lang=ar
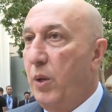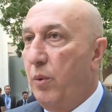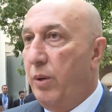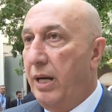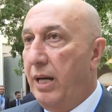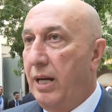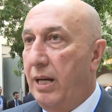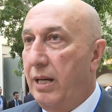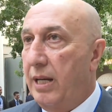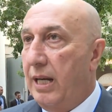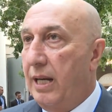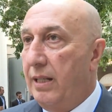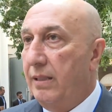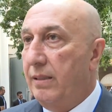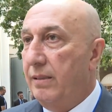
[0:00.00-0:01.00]

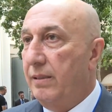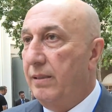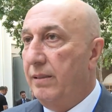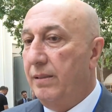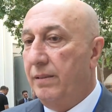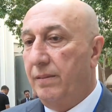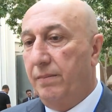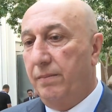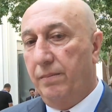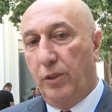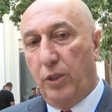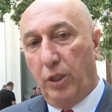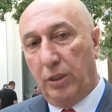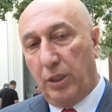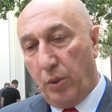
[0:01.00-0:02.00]

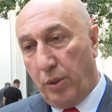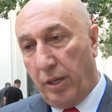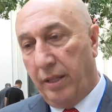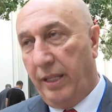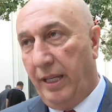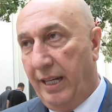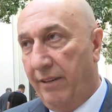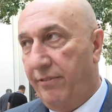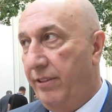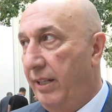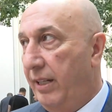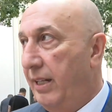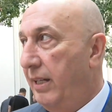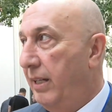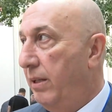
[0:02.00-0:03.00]
والخطة واضحة
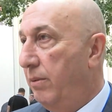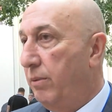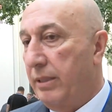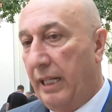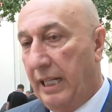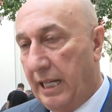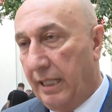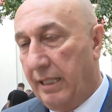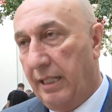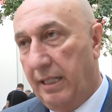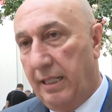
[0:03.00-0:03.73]
في وطريقة